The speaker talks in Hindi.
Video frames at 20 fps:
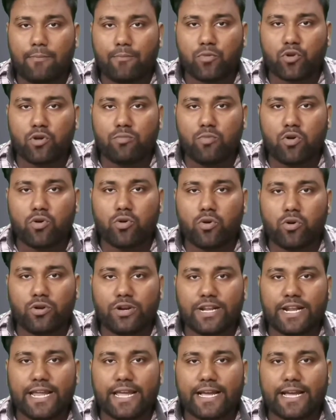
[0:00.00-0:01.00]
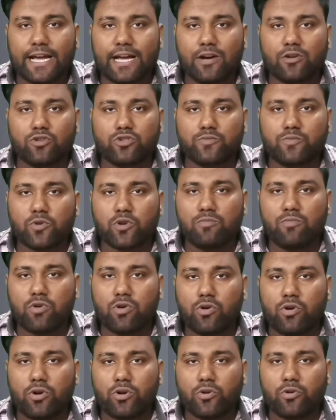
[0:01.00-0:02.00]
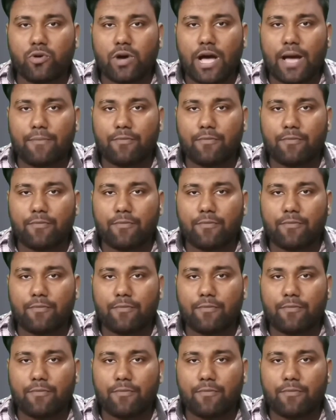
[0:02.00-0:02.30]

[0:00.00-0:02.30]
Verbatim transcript: प्रोमो कोड रहेगा उस प्रोमो कोड को